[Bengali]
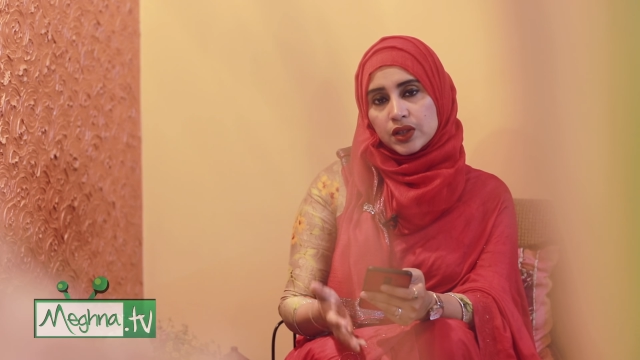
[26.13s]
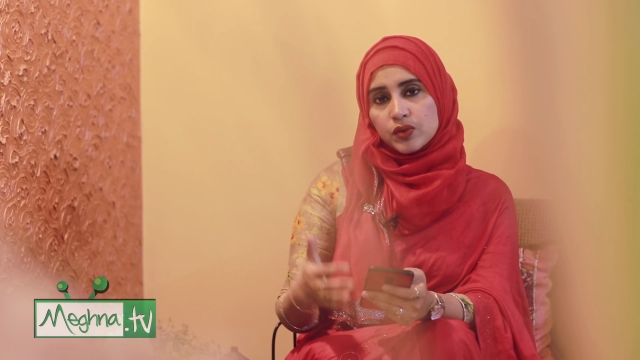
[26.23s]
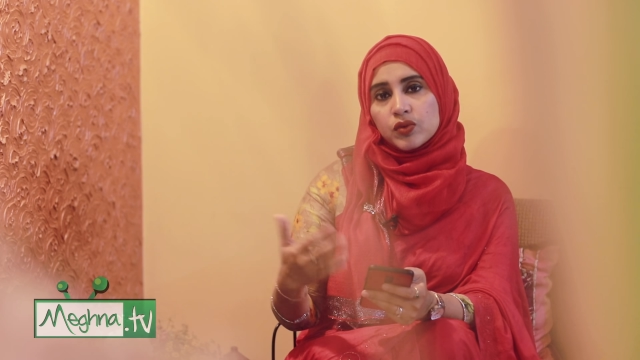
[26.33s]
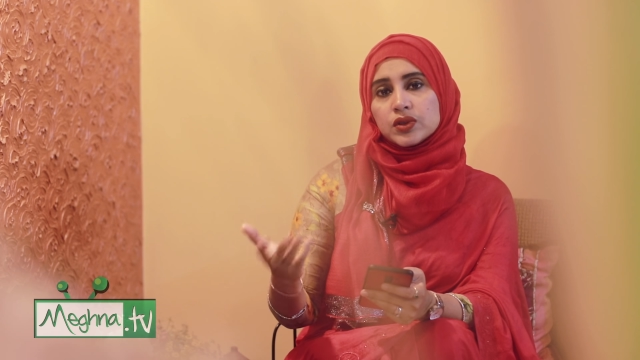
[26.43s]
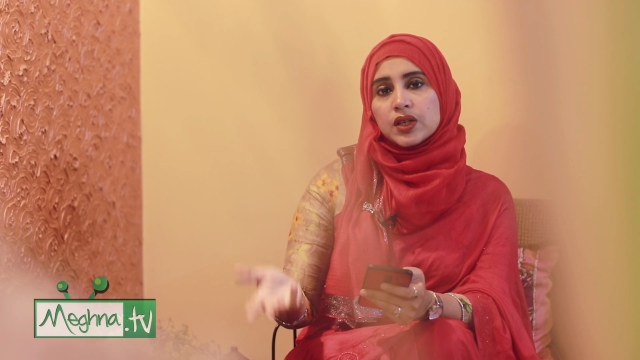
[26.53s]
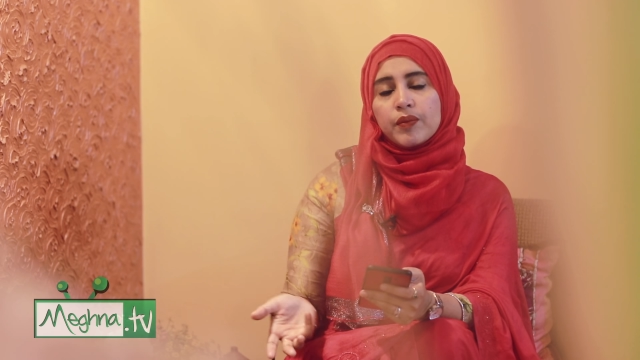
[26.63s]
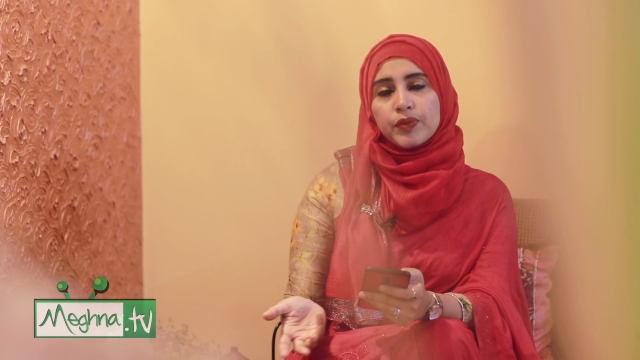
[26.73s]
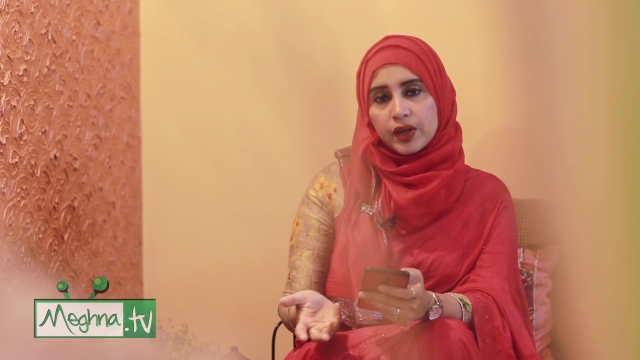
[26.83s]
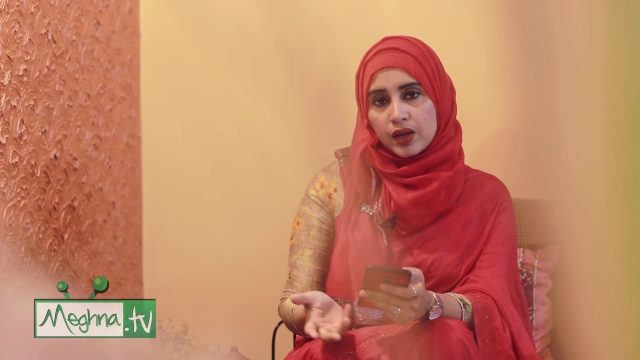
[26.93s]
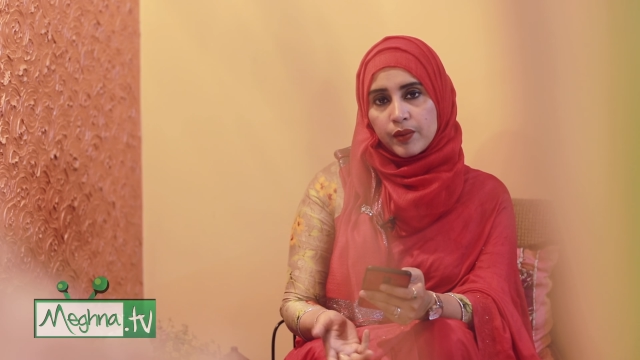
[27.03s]
সেই অনুযায়ী
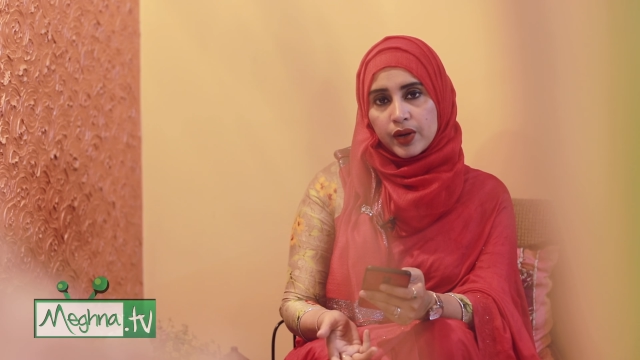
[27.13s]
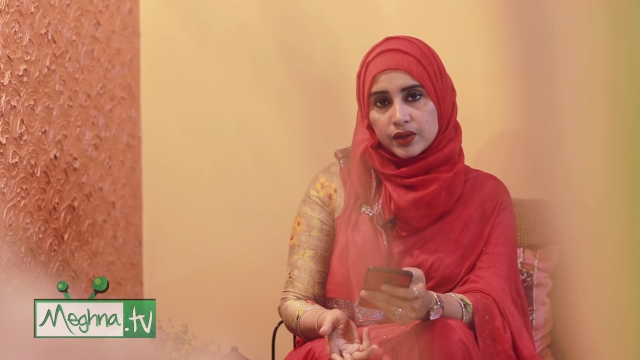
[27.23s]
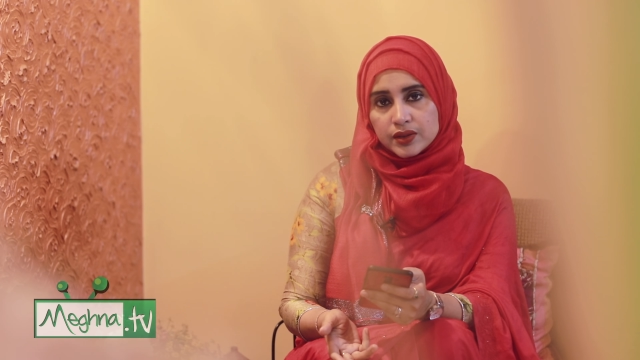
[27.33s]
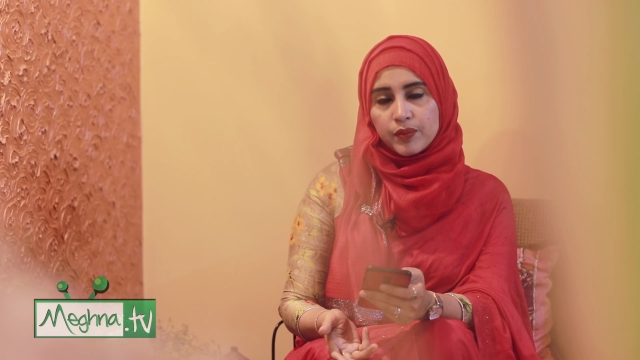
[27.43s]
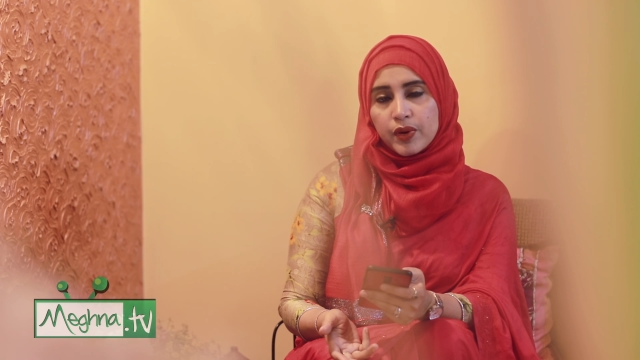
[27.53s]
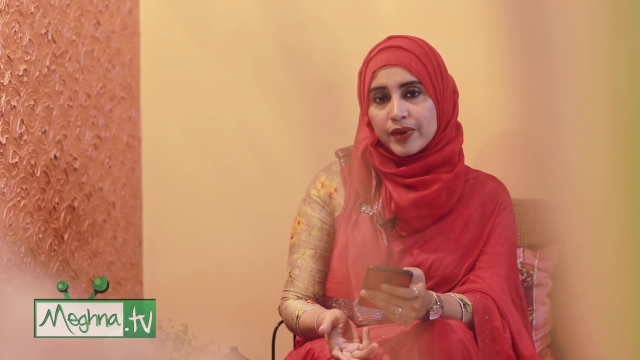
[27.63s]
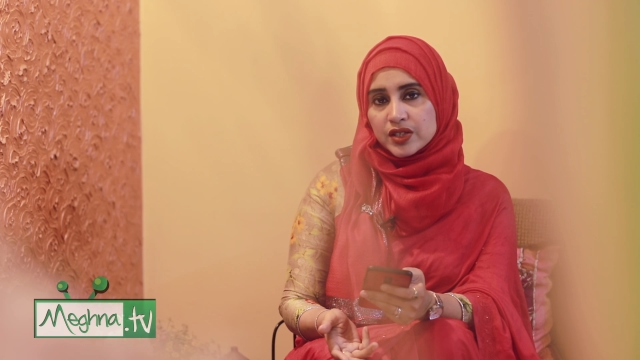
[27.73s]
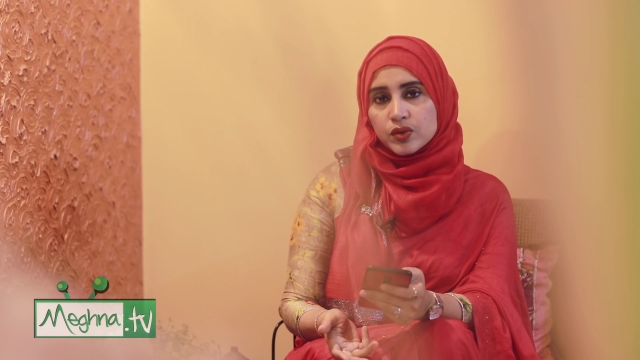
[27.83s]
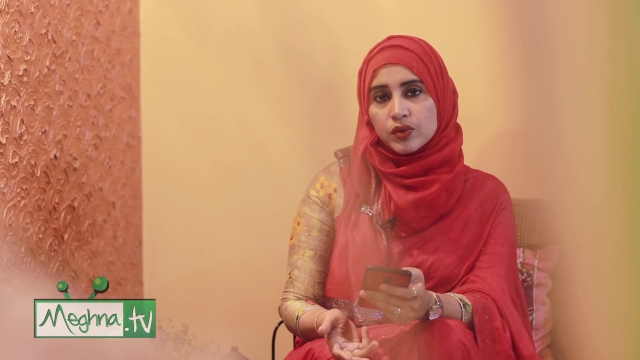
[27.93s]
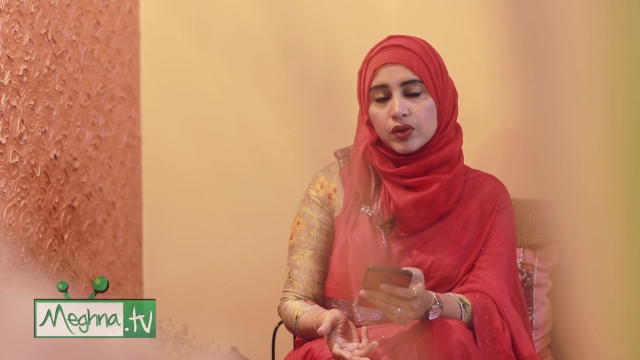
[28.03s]
আপনাকে আমাকে
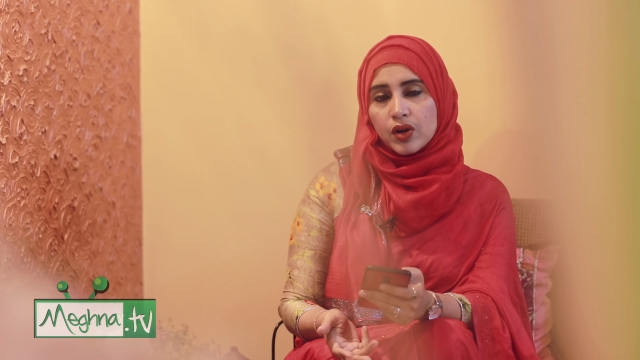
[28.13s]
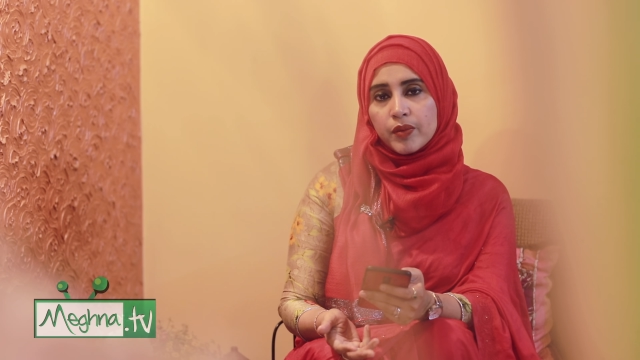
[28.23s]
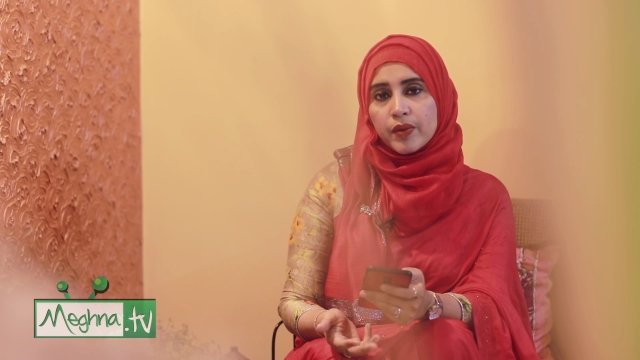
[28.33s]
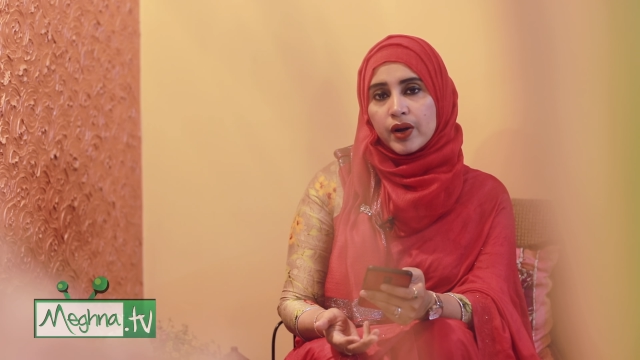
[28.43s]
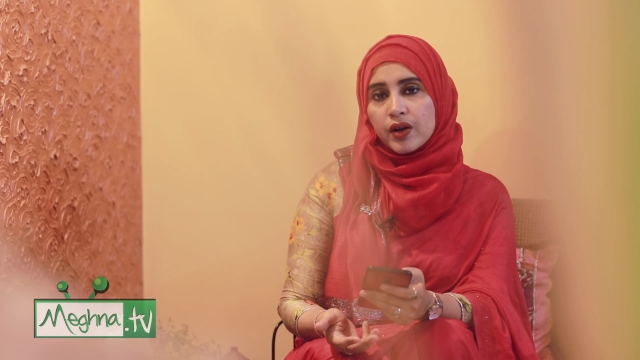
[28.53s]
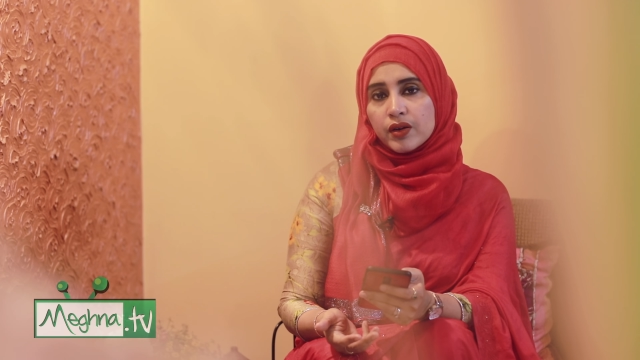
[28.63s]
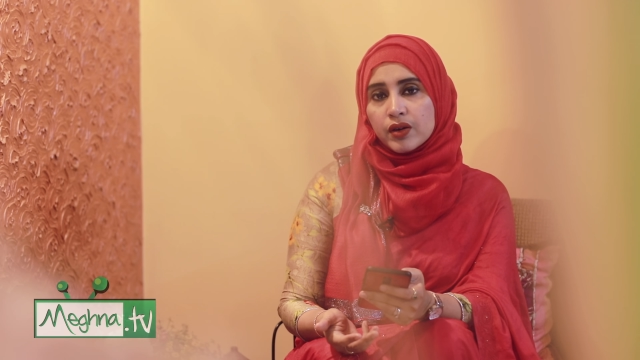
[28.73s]
সাপ্লিমেন্ট করতে হবে বা